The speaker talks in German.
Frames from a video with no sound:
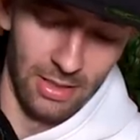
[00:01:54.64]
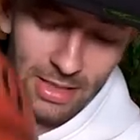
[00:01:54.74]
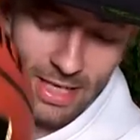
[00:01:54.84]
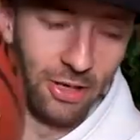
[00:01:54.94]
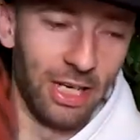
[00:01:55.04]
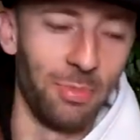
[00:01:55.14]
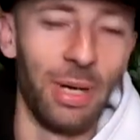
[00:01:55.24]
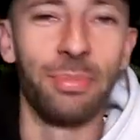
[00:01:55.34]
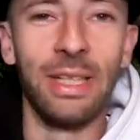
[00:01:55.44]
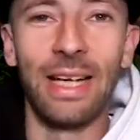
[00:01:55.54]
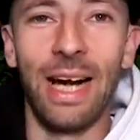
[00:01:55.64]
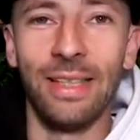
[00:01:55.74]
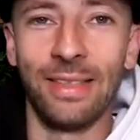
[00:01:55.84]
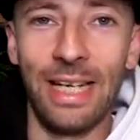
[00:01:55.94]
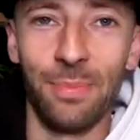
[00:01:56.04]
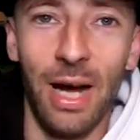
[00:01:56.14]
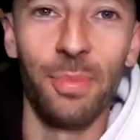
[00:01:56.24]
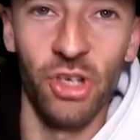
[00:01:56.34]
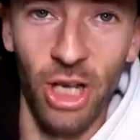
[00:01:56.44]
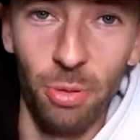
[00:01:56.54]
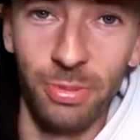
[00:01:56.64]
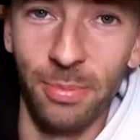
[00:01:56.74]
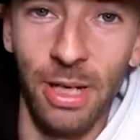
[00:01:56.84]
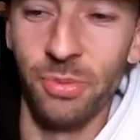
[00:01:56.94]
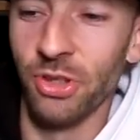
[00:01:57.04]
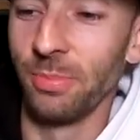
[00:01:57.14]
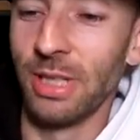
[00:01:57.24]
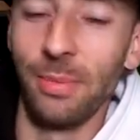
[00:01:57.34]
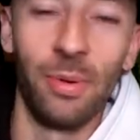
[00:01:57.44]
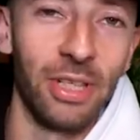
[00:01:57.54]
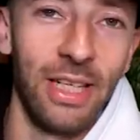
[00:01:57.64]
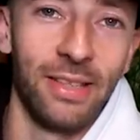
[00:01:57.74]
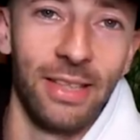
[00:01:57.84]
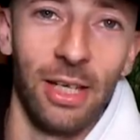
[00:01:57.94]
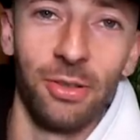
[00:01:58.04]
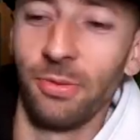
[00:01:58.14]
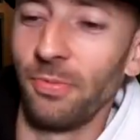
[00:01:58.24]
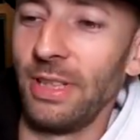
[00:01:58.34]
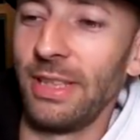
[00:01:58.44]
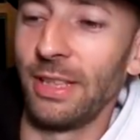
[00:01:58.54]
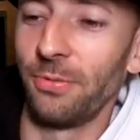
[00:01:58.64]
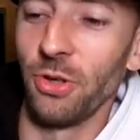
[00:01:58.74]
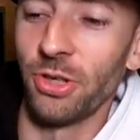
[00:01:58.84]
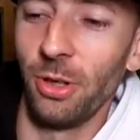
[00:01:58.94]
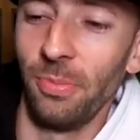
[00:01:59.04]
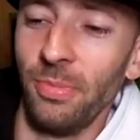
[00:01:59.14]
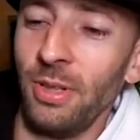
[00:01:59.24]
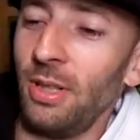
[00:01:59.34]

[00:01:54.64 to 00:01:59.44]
Nee, okay, bleibt nicht alles kleben. Aber Staub, der bleibt bestimmt kleben. Aber ich gehe jetzt nicht raus und will den nicht vollstauben.